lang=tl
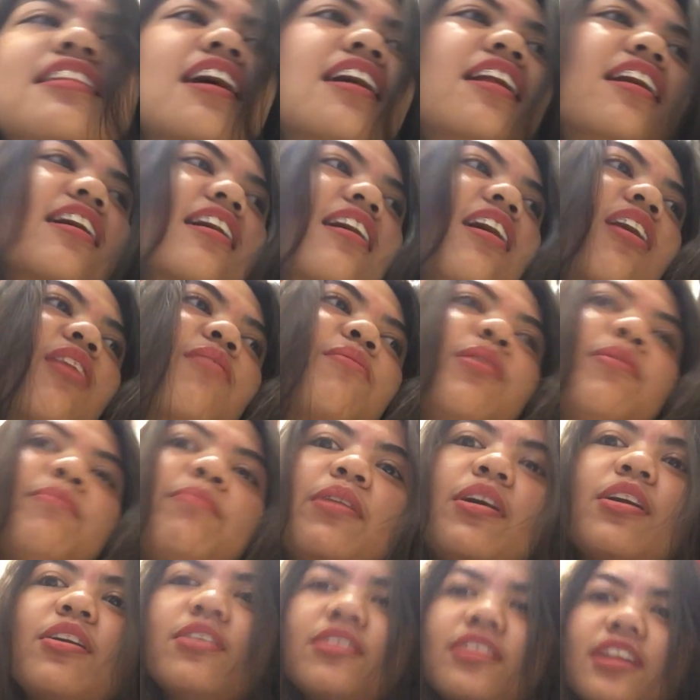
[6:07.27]
talaga kami,
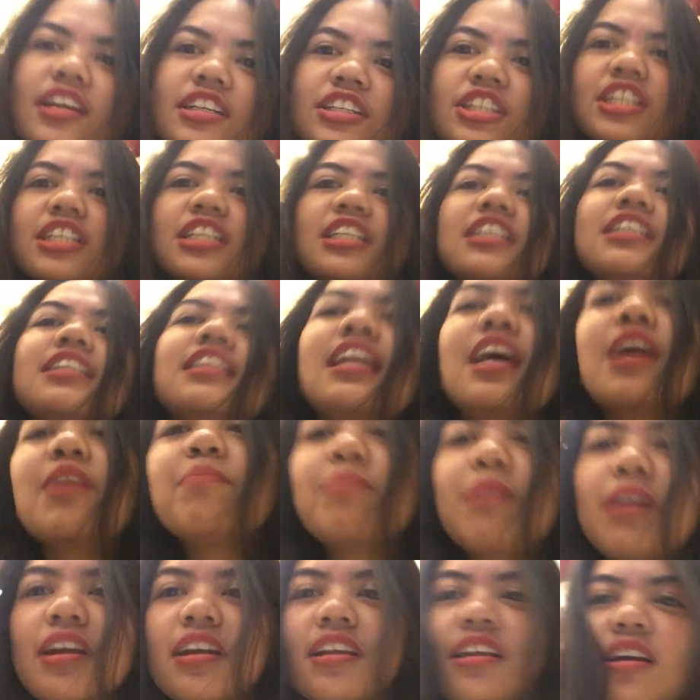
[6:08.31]
pero nag-cheat day
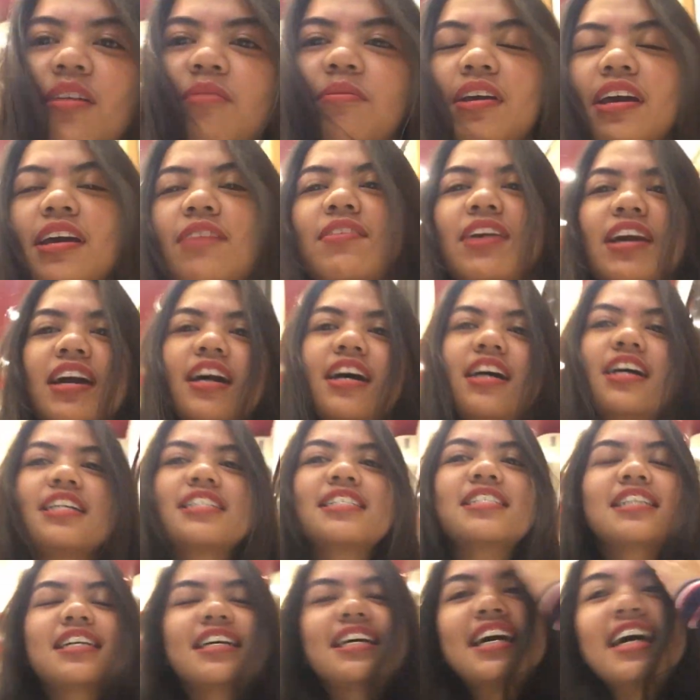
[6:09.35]
pa rin kami
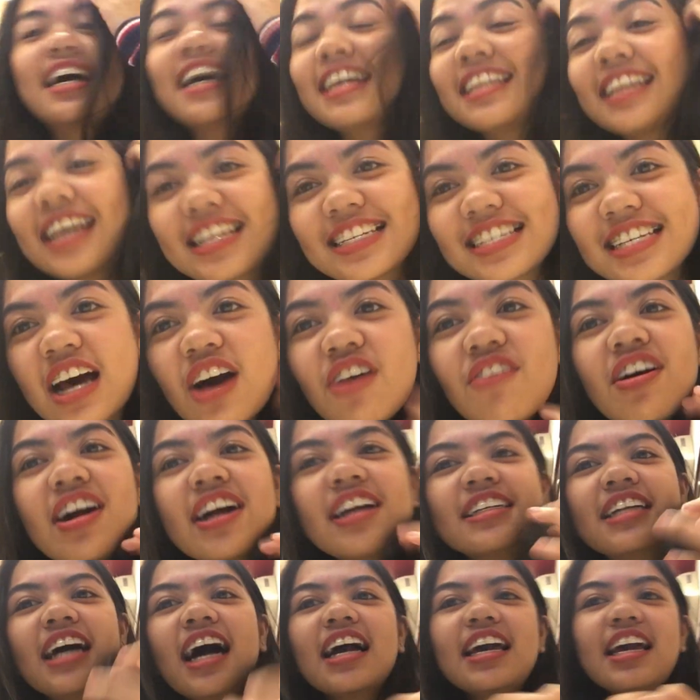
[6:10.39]
because that's how our
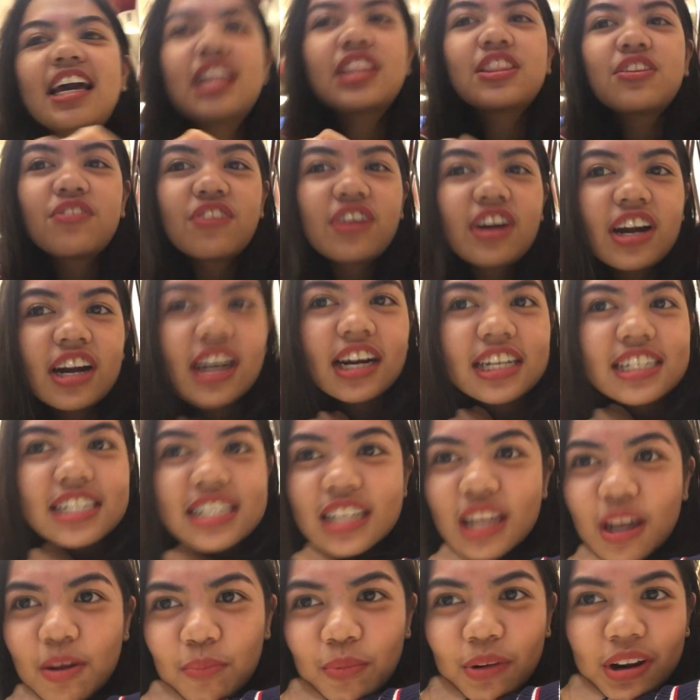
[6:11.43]
diet works.
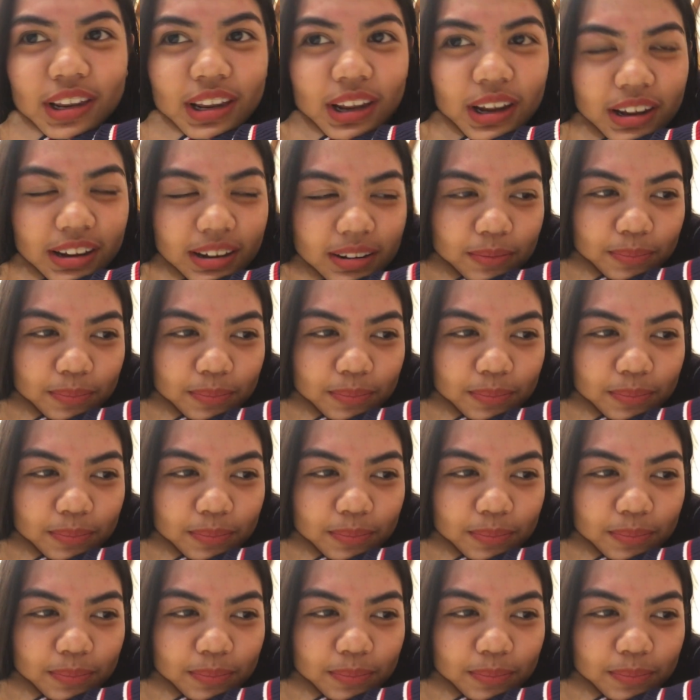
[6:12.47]
Hindi pwedeng